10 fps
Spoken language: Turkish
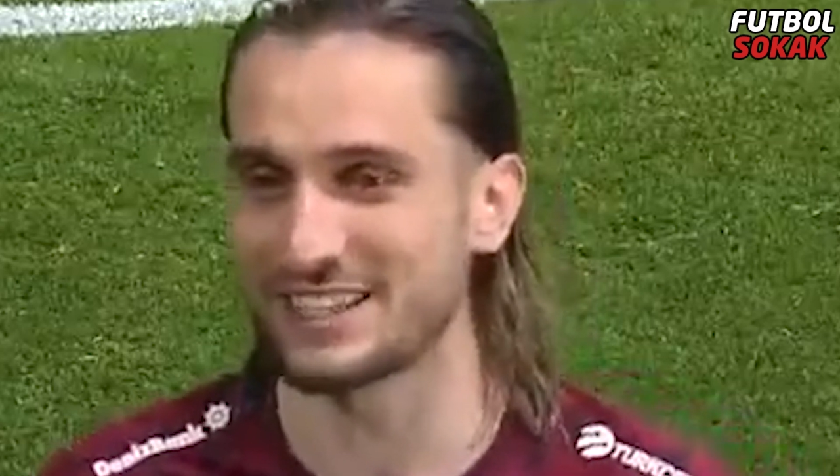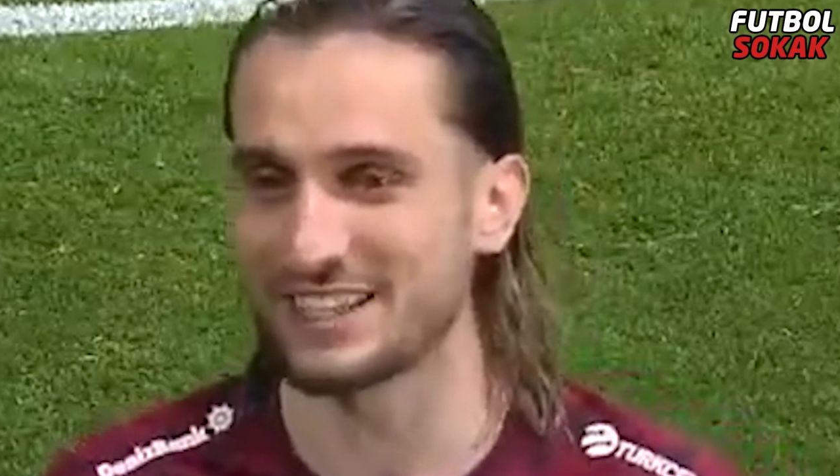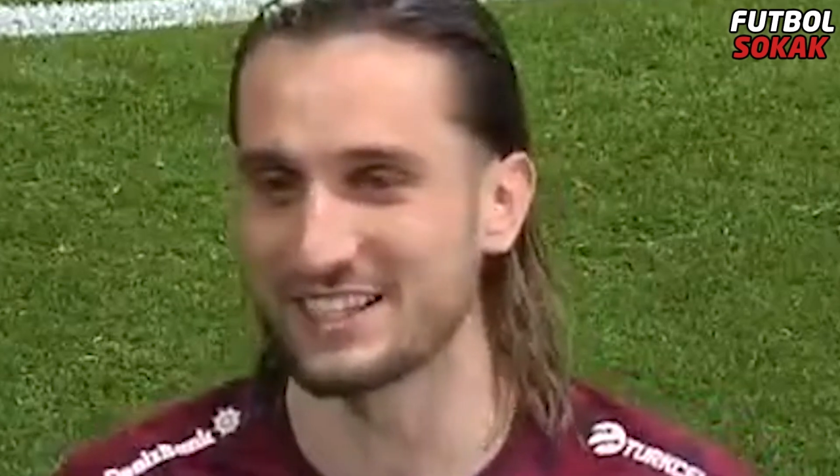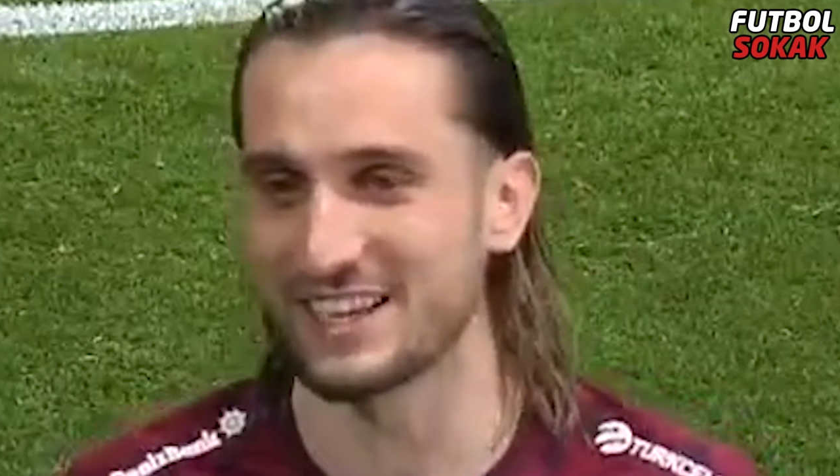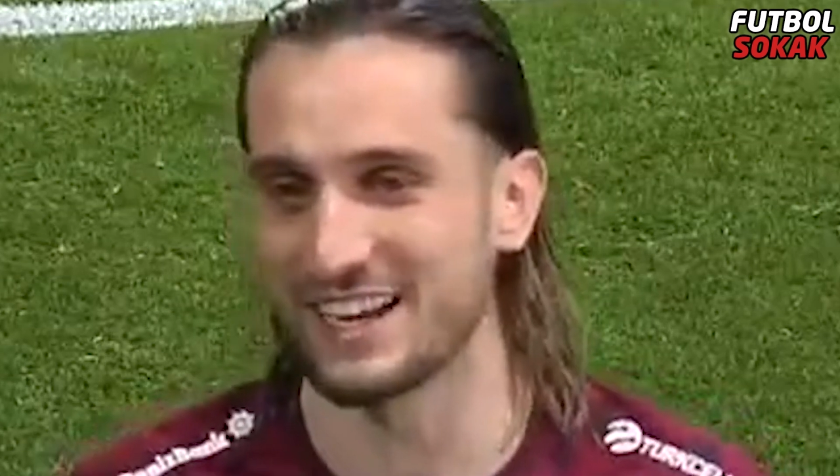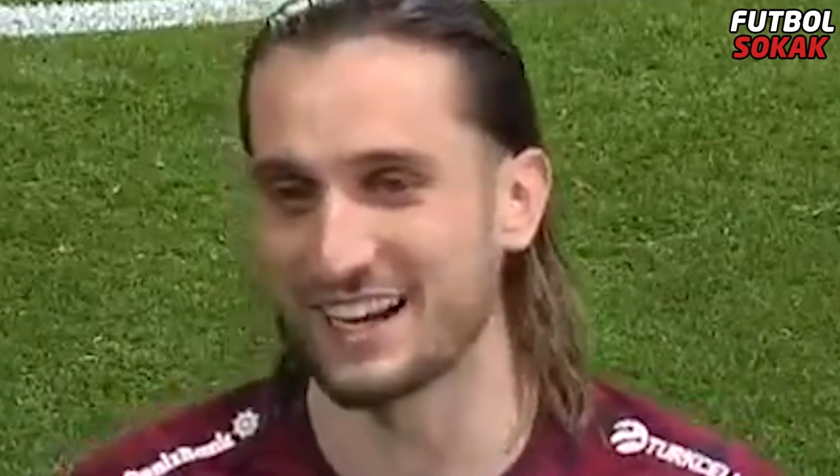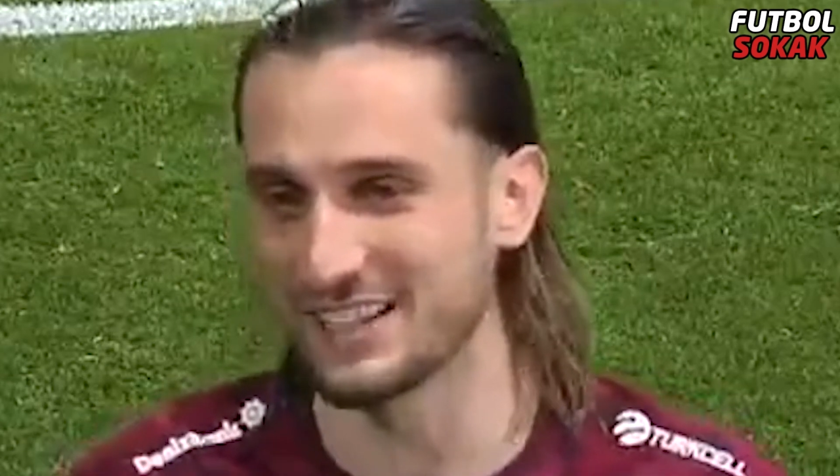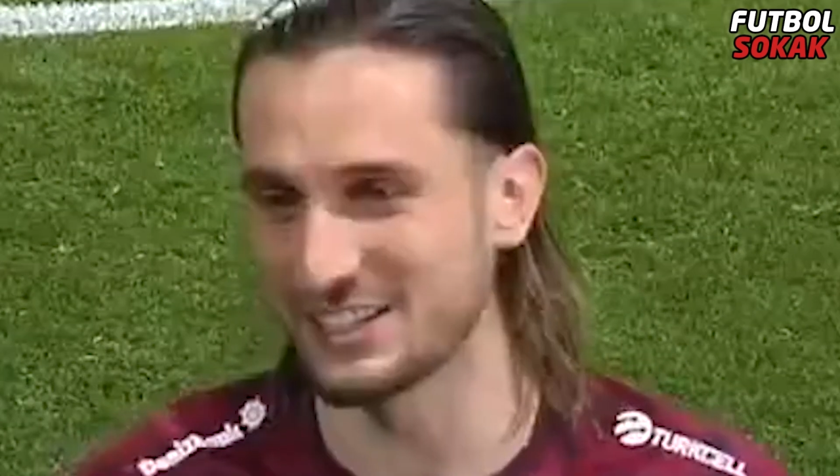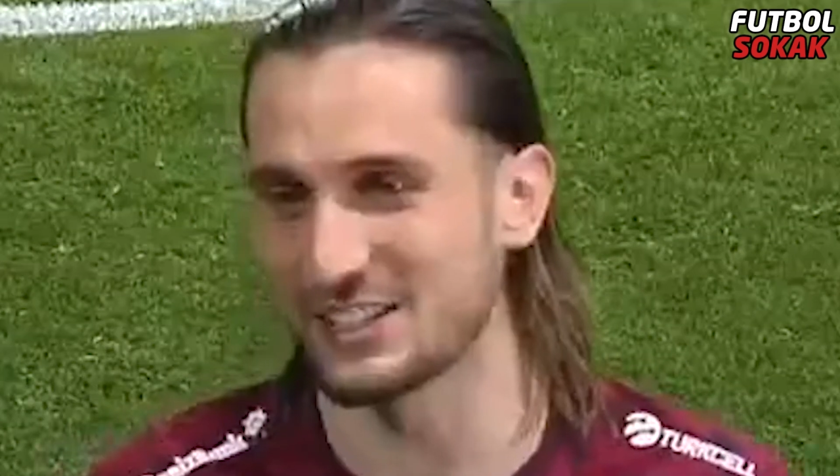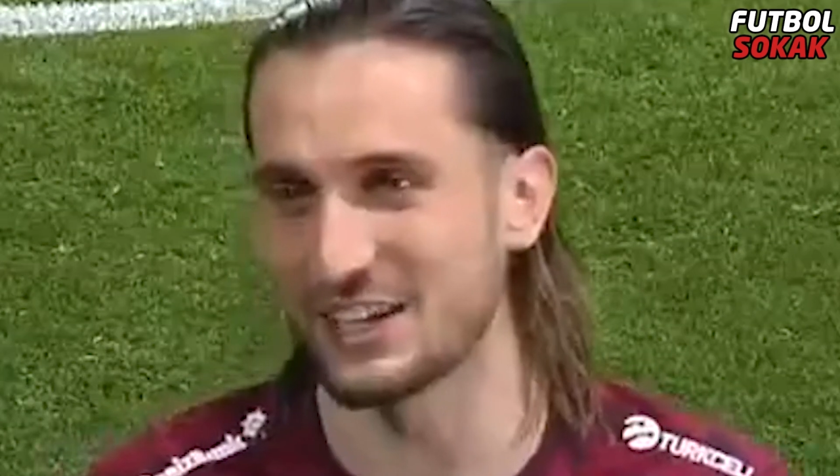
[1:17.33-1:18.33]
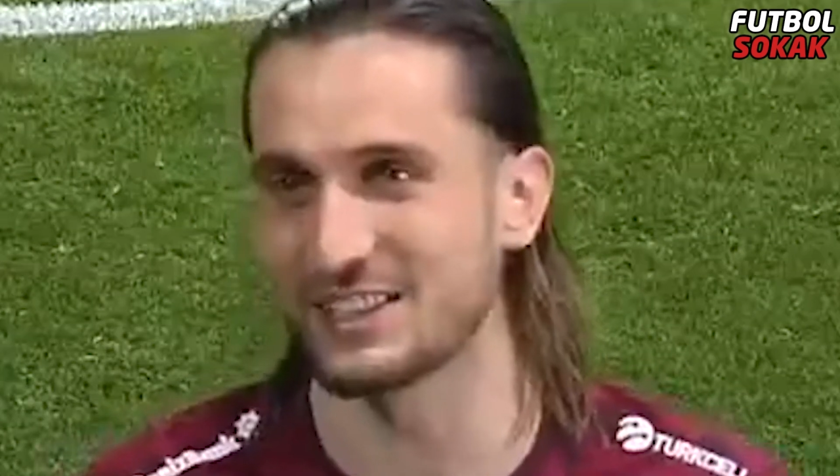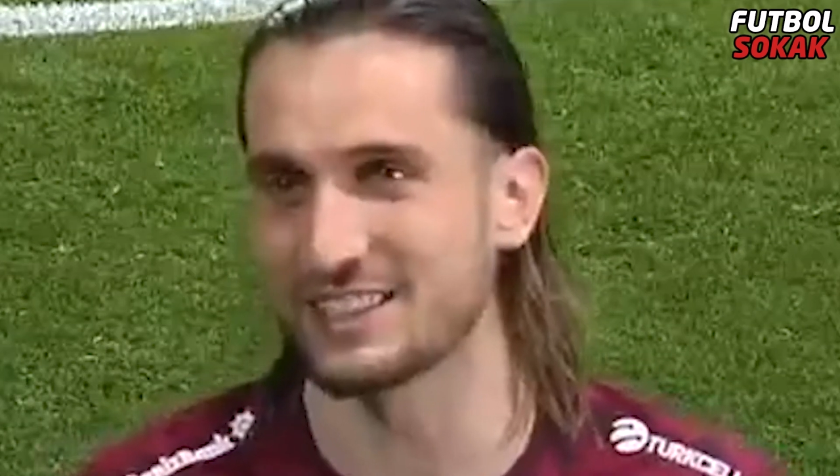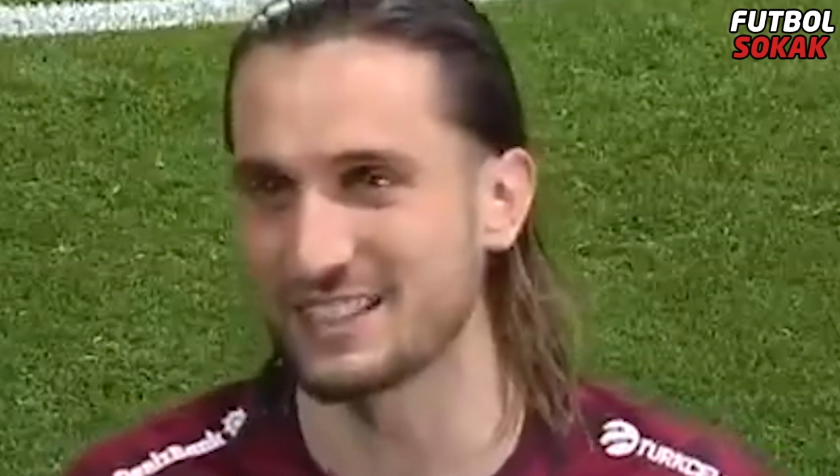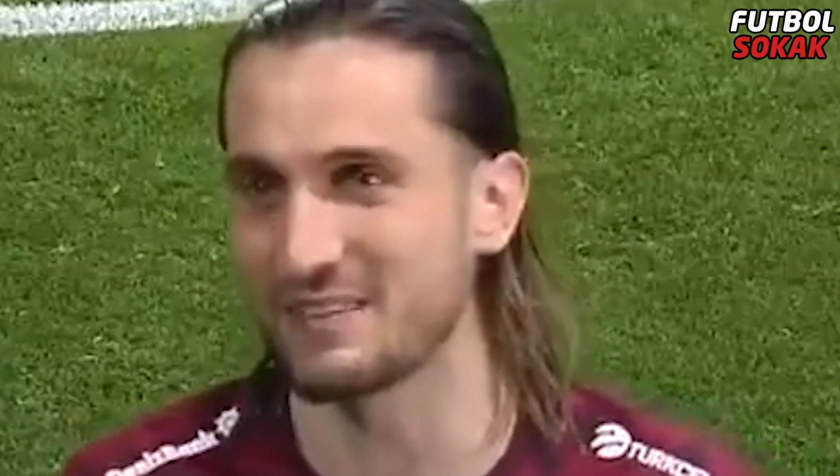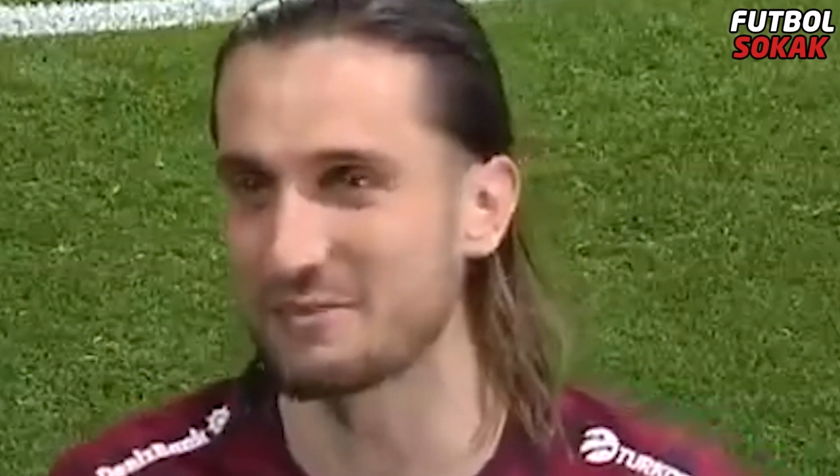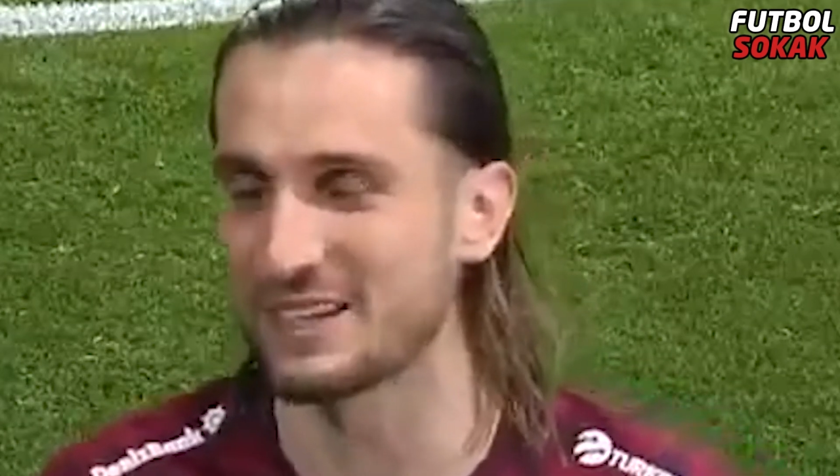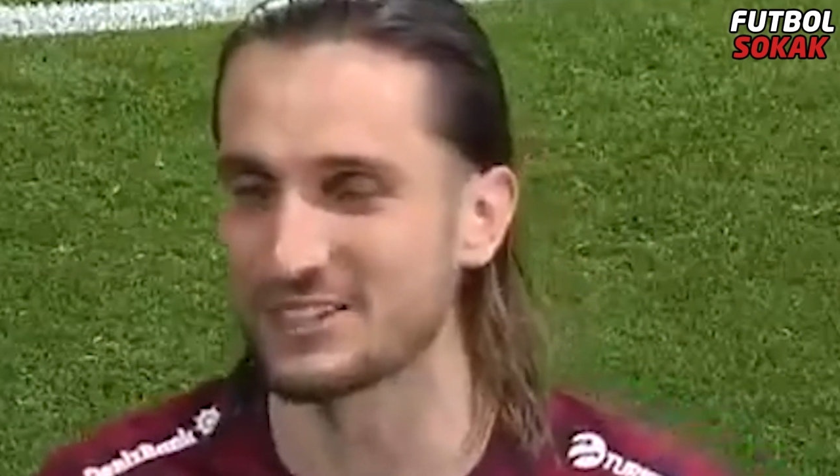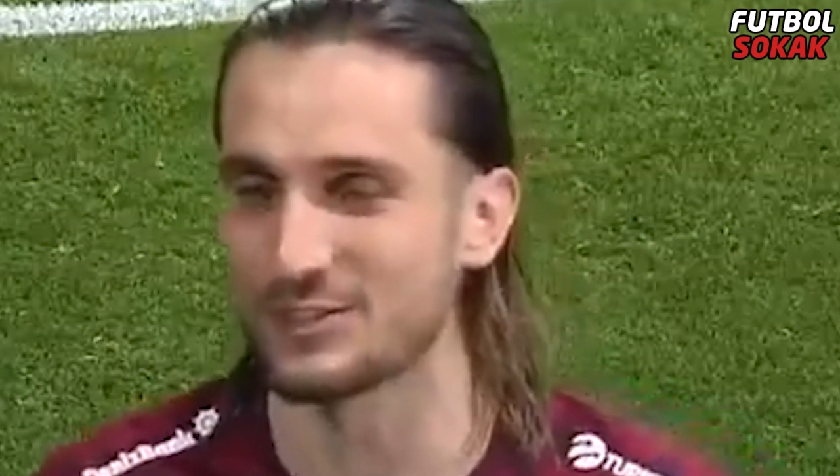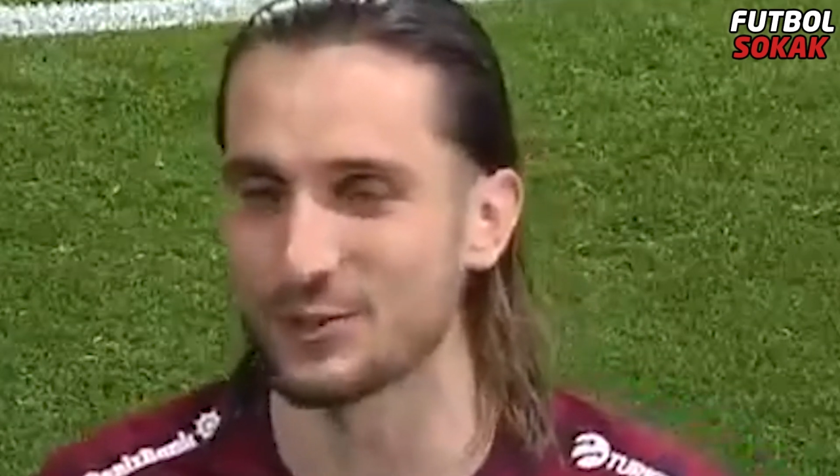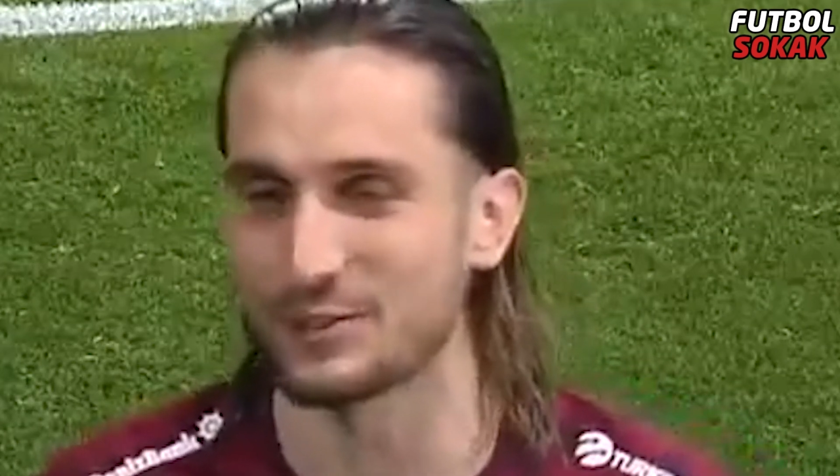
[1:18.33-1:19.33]
Ligi'nde alışkanlıktan
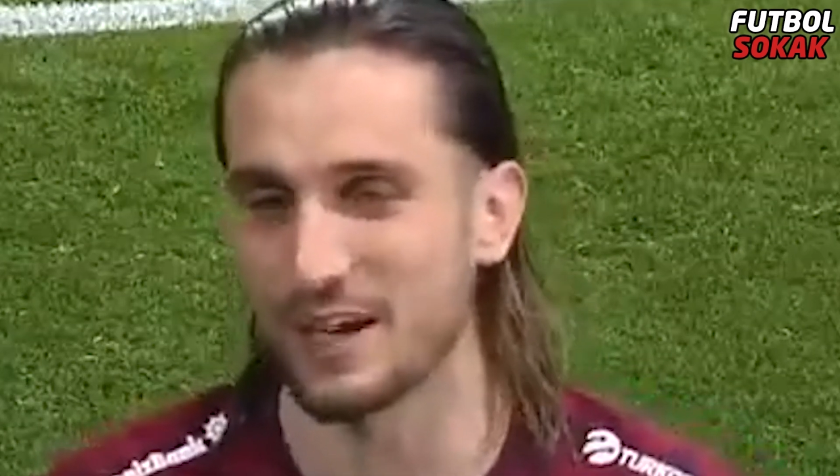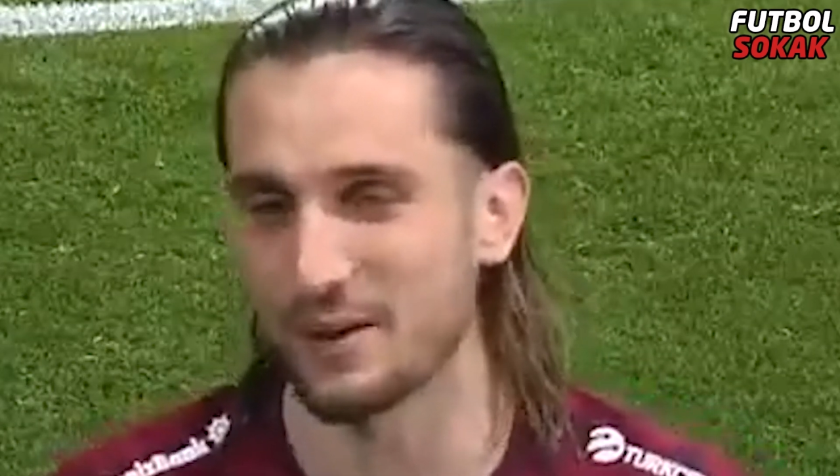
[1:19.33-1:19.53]
biraz da oldu.